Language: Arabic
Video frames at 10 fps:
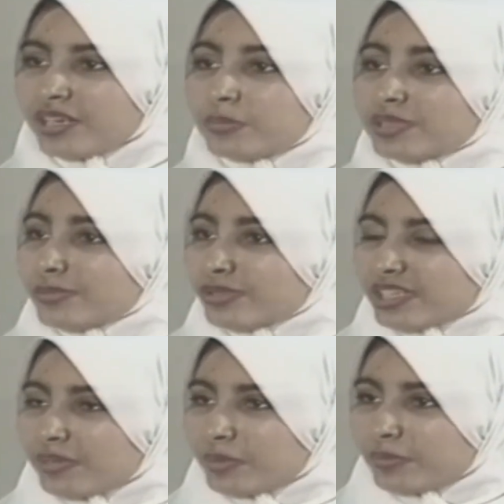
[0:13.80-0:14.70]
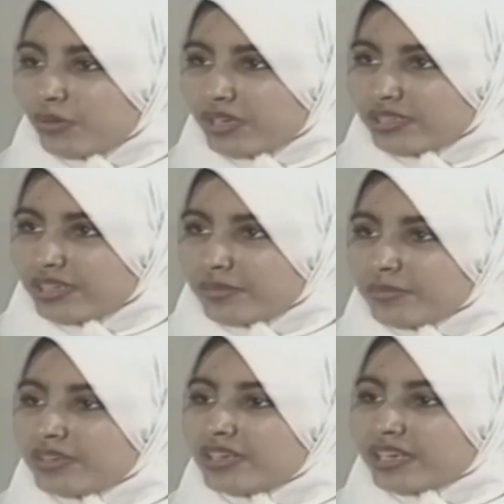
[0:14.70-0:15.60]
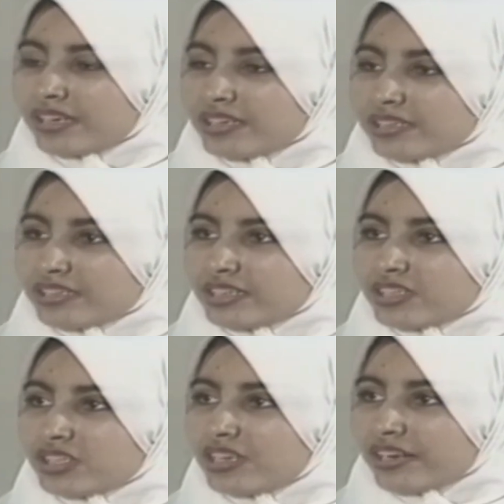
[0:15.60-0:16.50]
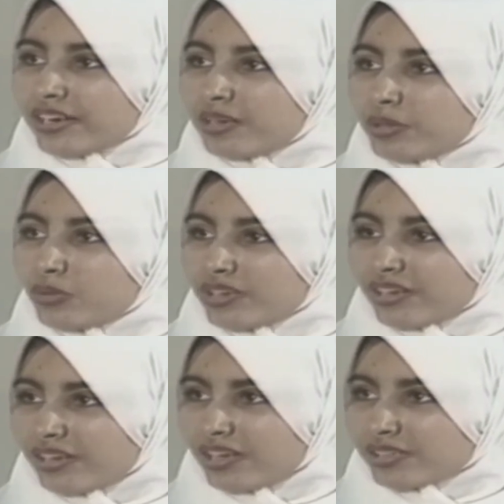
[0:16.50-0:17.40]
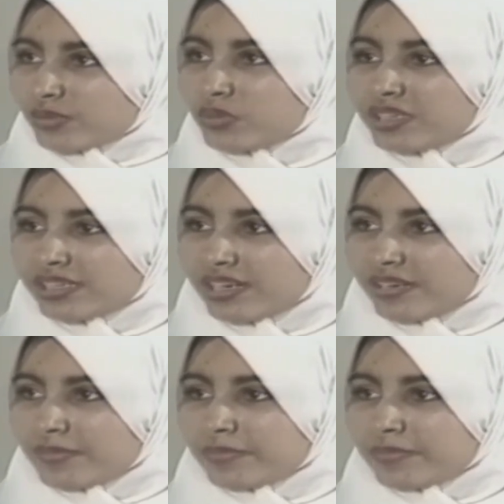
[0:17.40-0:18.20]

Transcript: بس مو صعبة بموادها لكنها تحتاج إلى الرحمة والإخلاص والنزاهة